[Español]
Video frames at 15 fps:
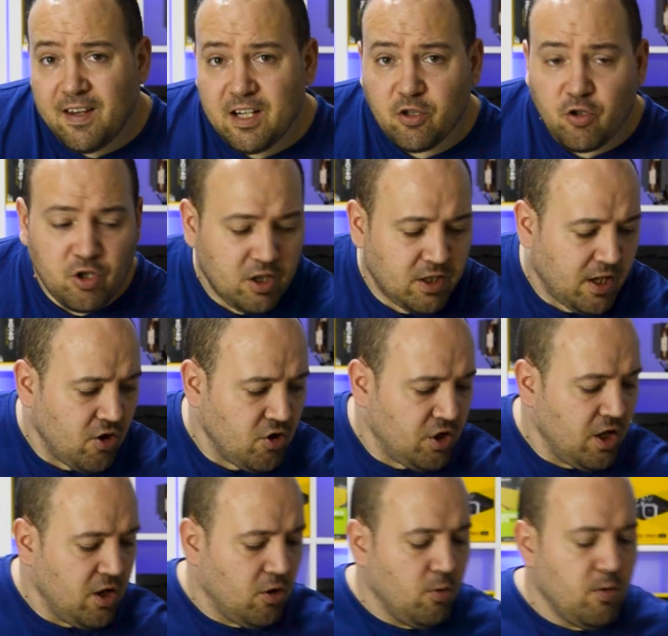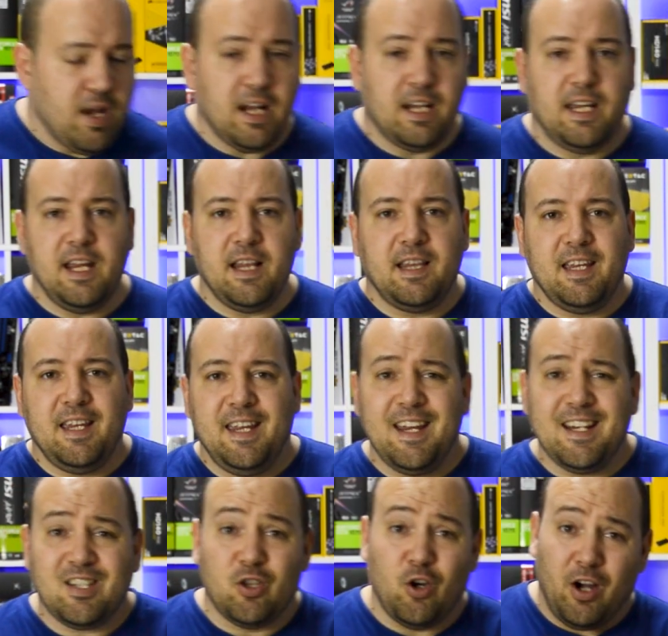de las cosas que nos incluye el kit,
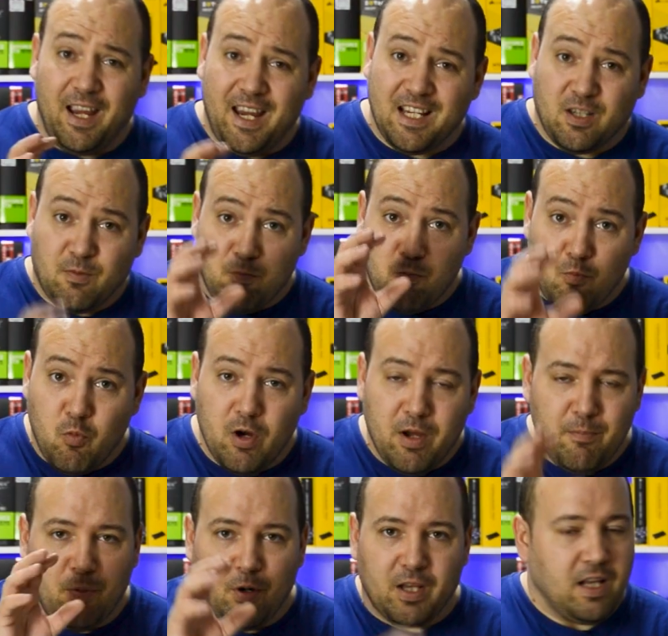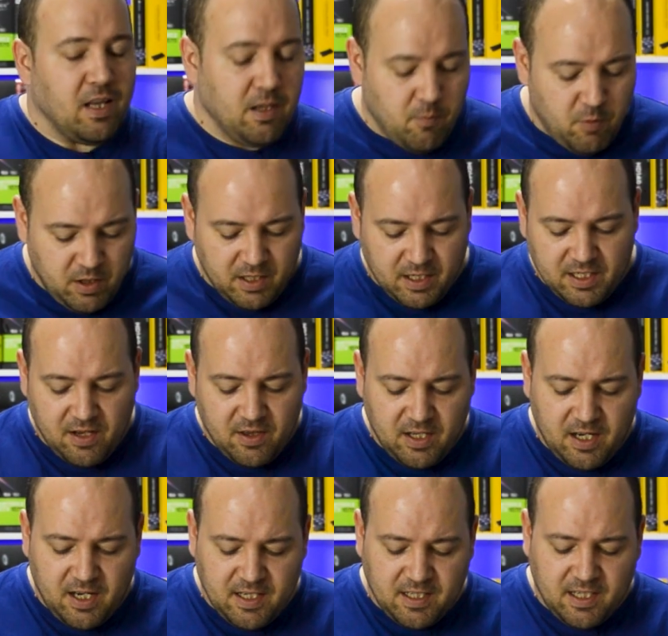y esto es muy importante, muy
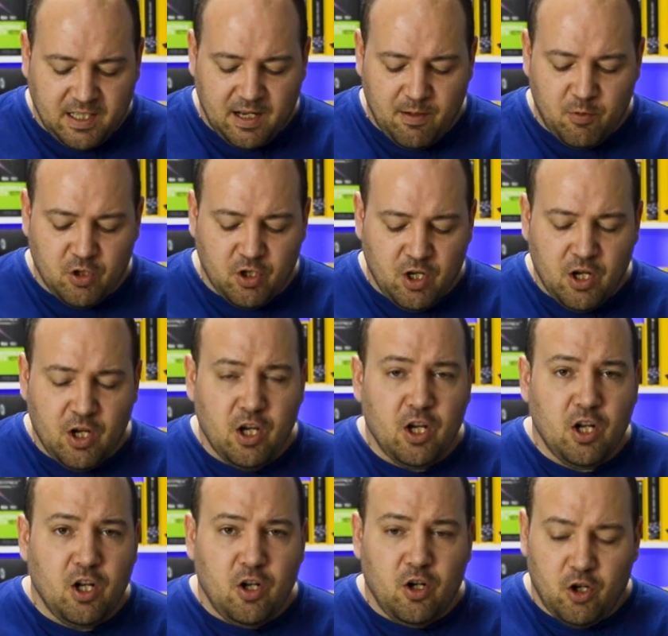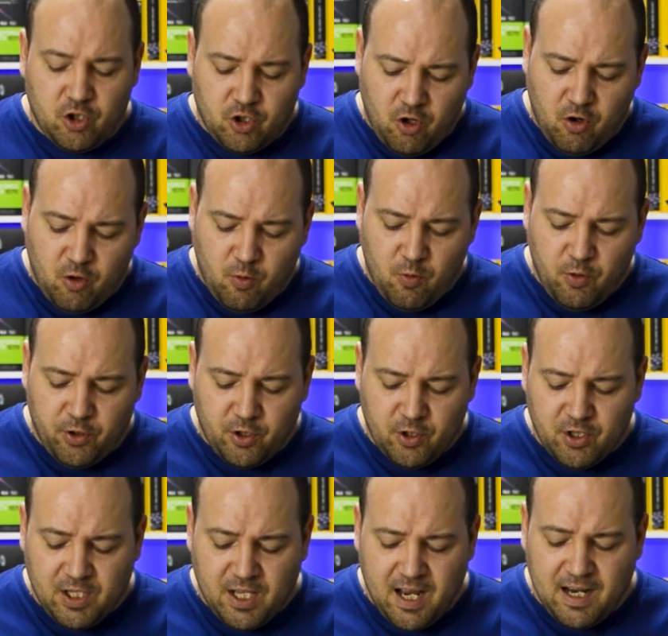interesante, es que tenemos los
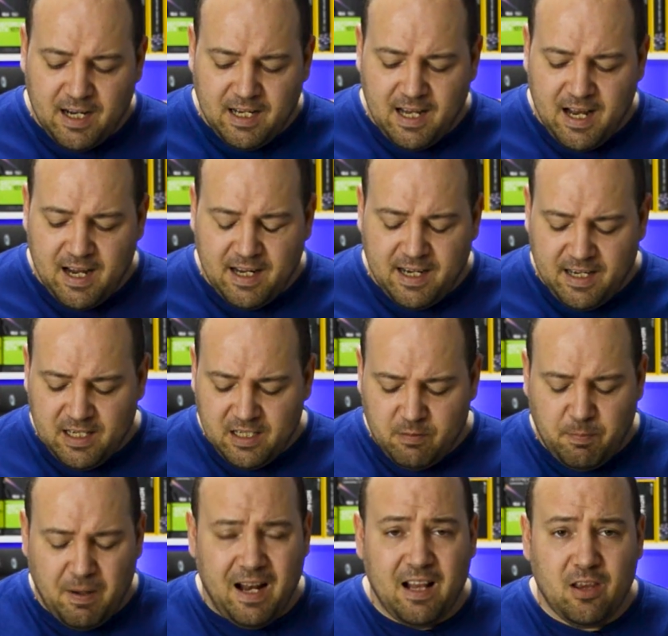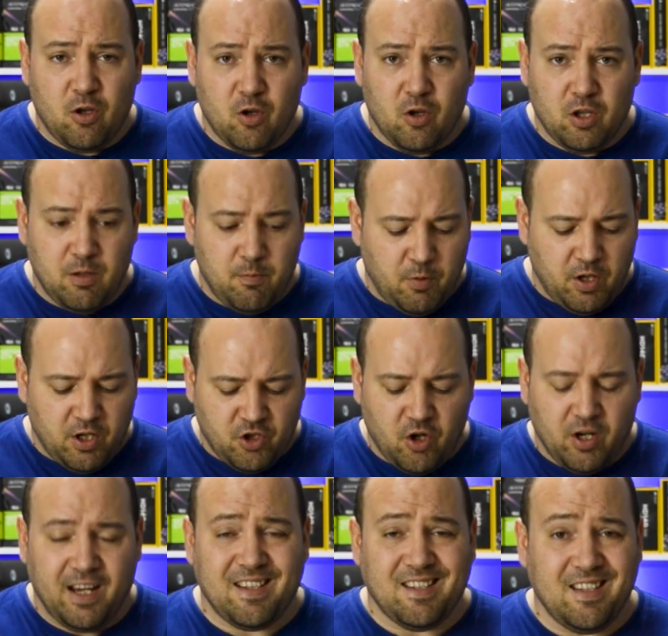conjuntos de anclajes para todo tipo de
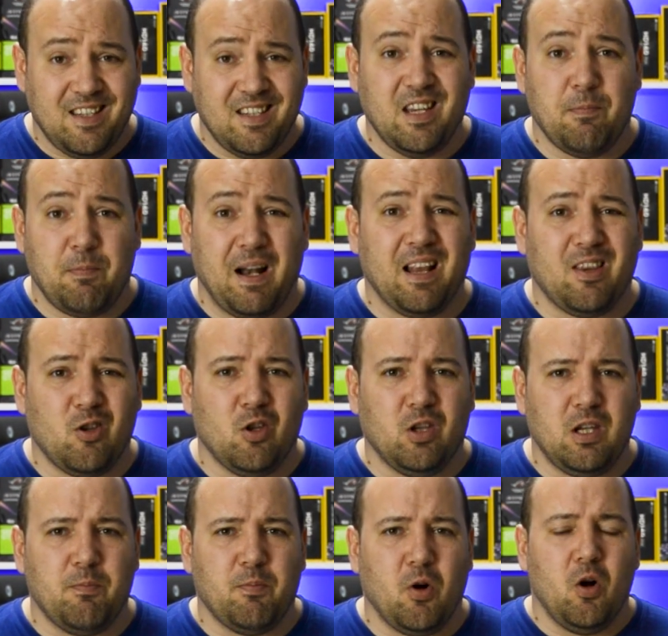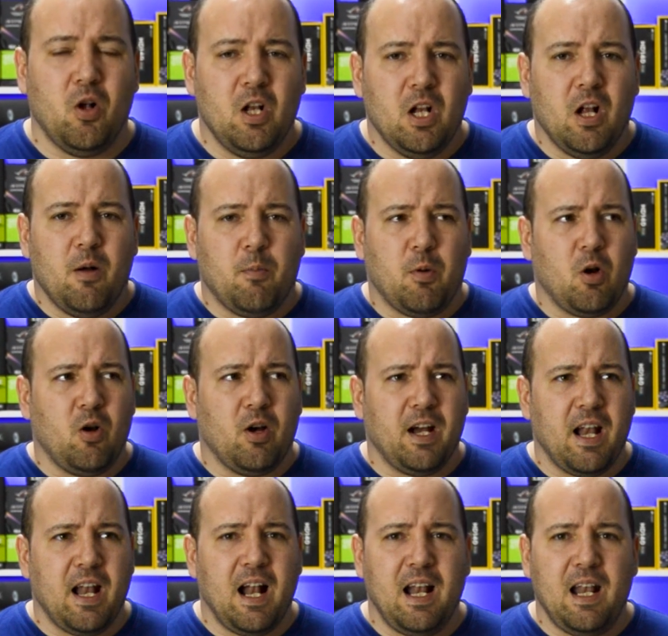sockets. Y sí, para todo tipo. Por lo
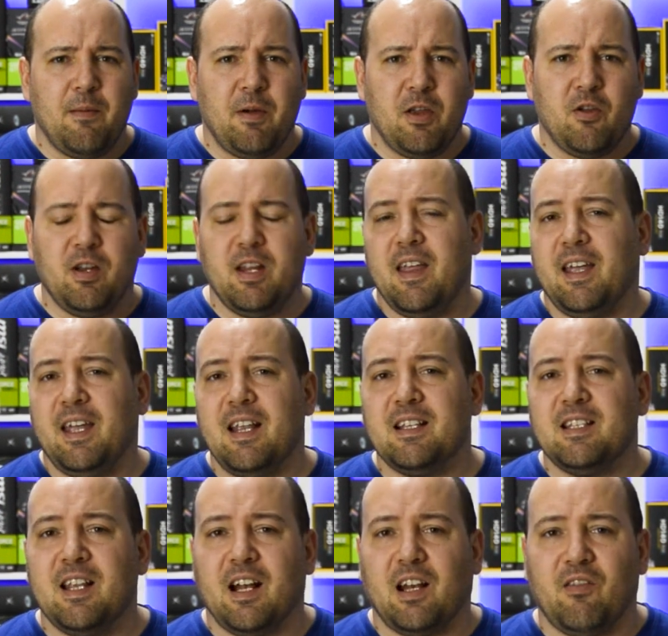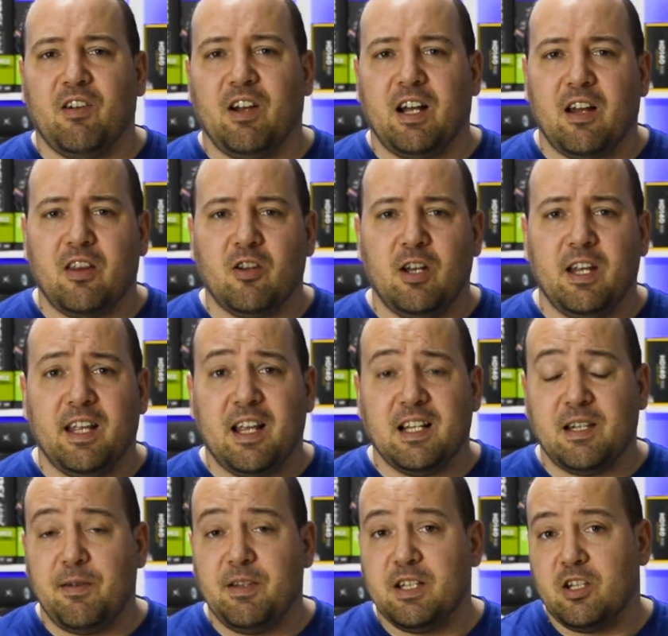general, la mayoría de kits de refrigeración
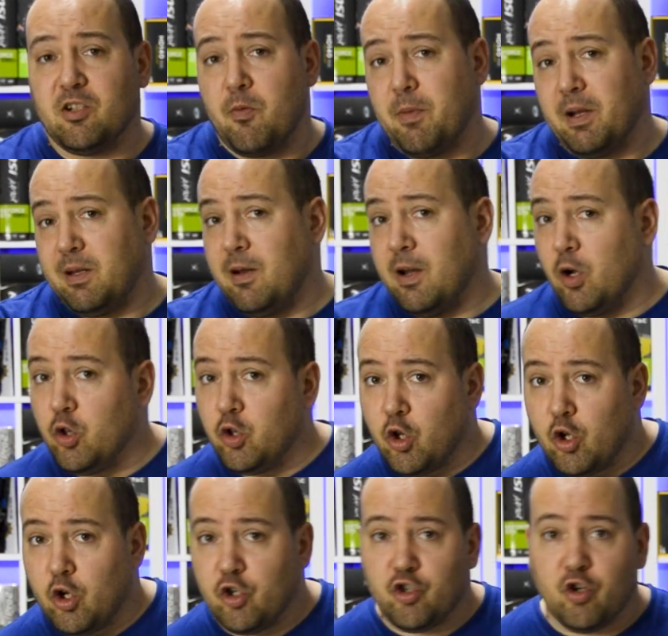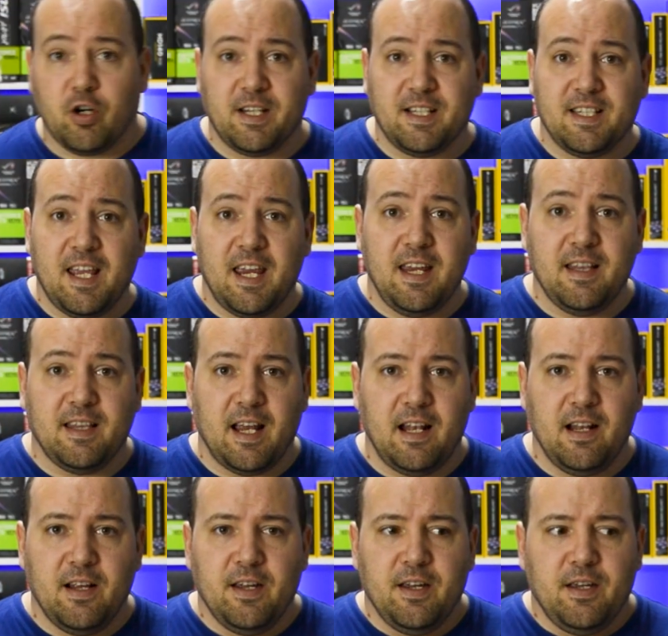líquida sabéis que es compatible con todos los sockets de
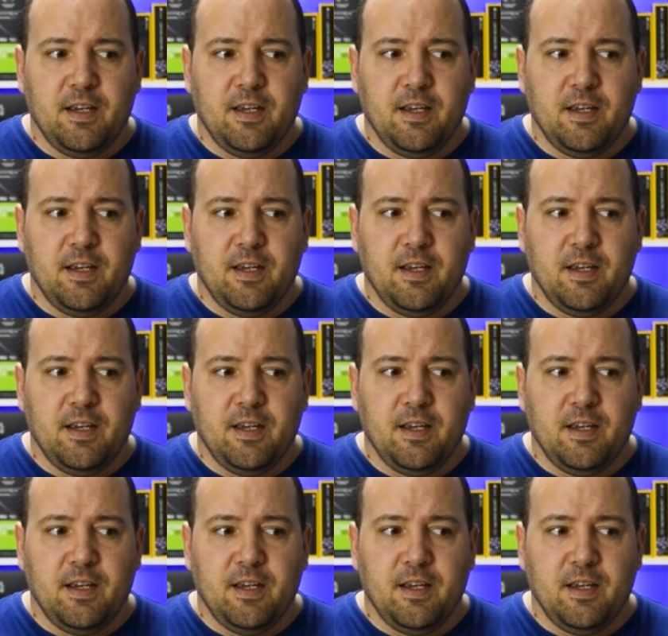Intel,